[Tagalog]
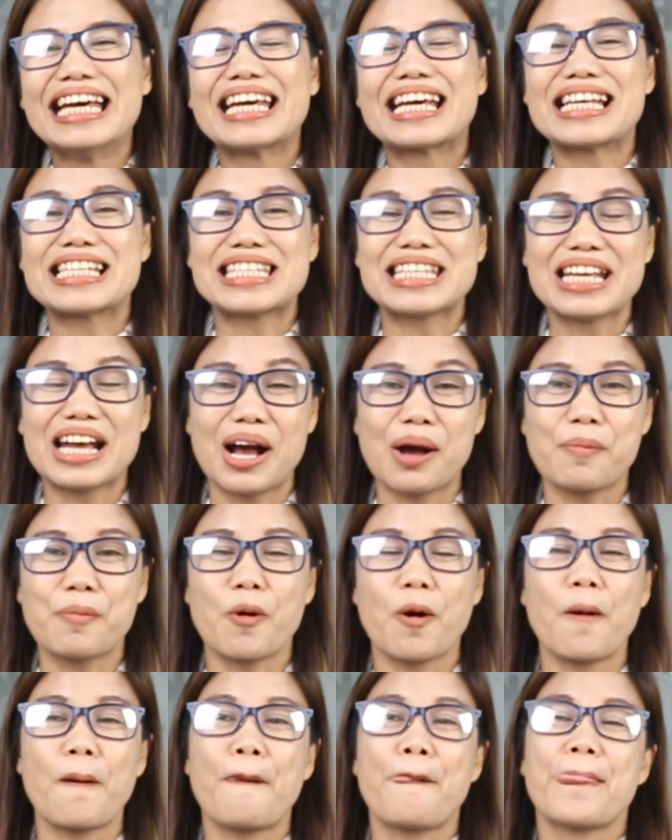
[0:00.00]
Kasi nga
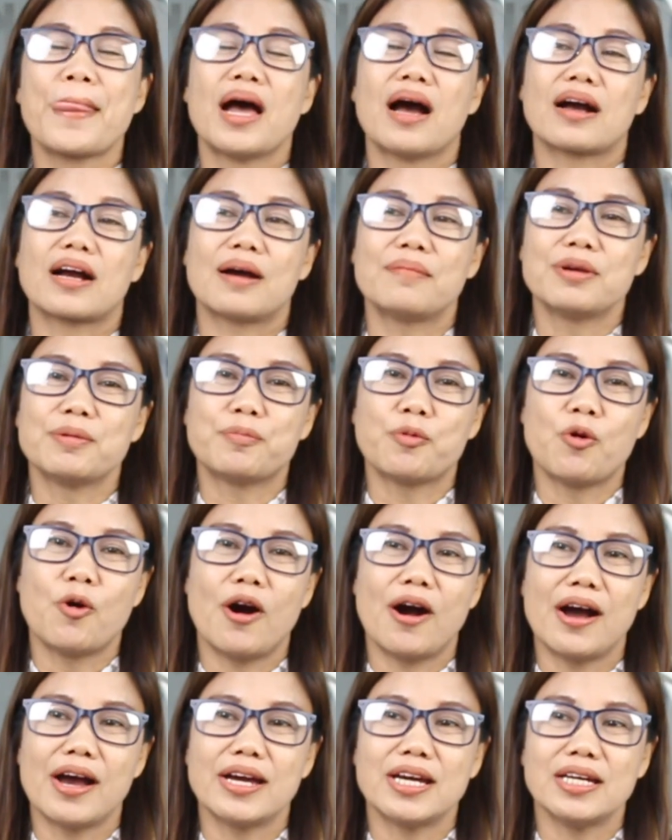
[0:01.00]
po, kami
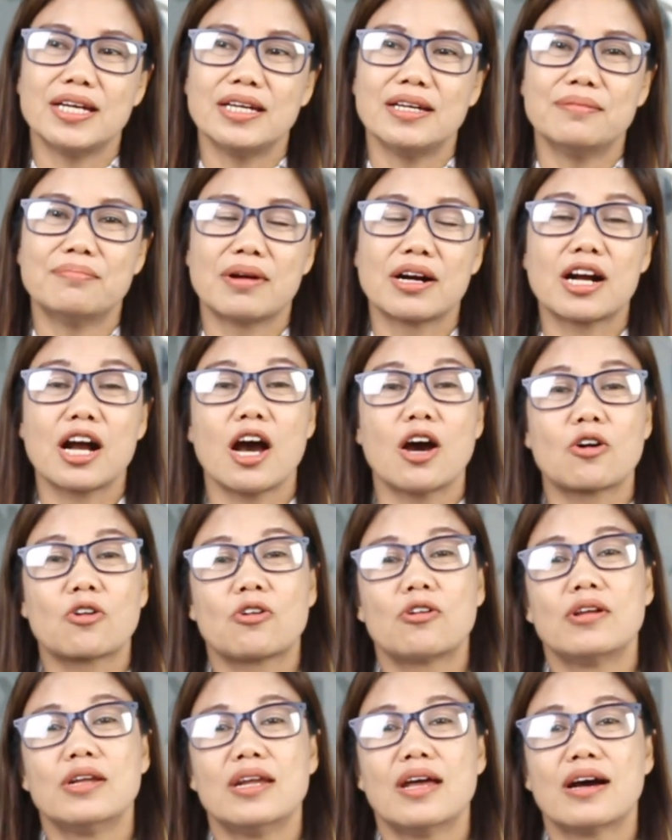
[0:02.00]
po ay
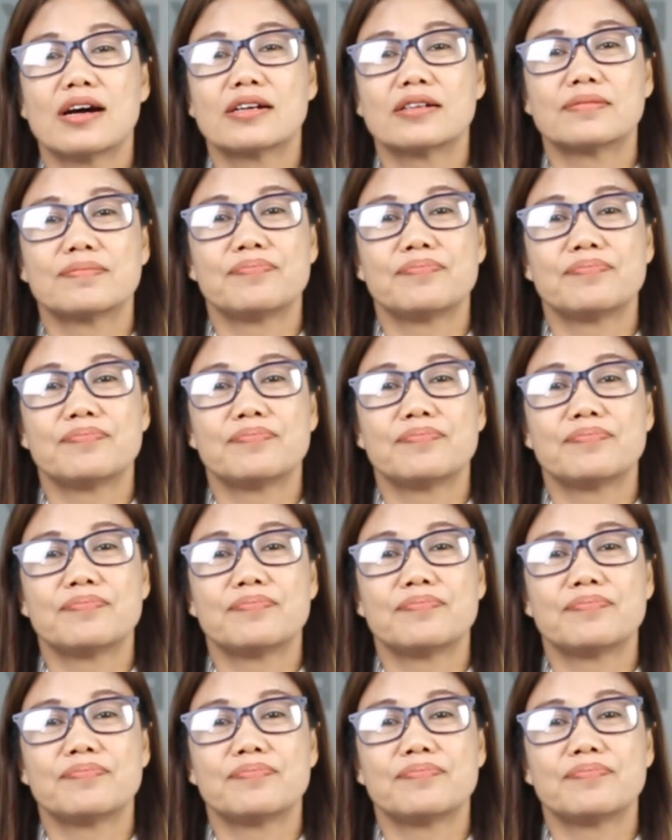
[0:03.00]
magkakaroon ng